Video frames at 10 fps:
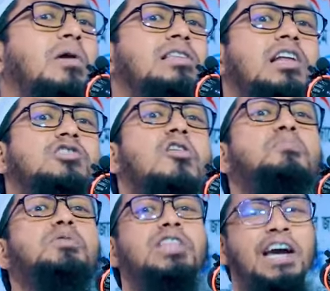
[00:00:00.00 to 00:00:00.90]
ওয়াতালা
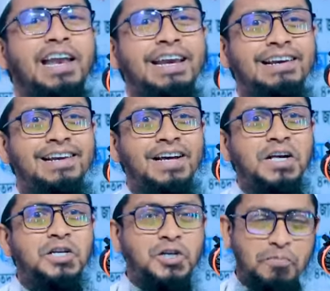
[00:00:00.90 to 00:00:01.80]
স্বপ্নে দেখালেন
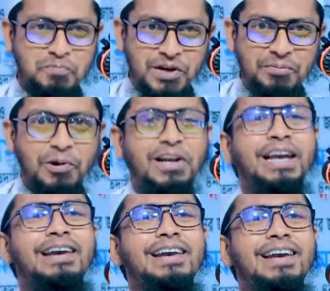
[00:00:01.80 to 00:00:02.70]
স্বপ্নে
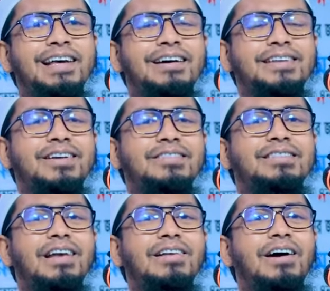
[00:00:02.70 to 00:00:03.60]
বললেন
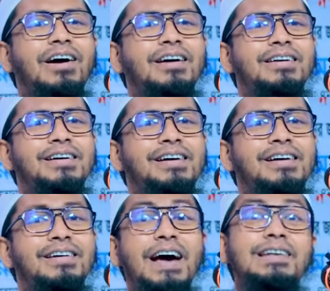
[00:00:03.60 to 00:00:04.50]
কাদারদ্দাল্লাহ
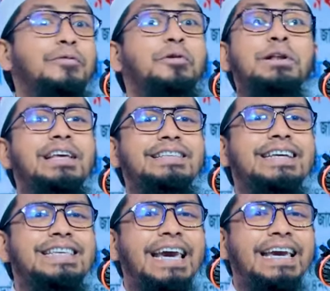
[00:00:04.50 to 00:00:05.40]
আল্লাহ ফিরিয়ে
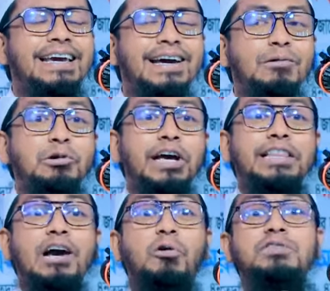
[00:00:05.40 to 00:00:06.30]
দিয়েছে উঠে দেখো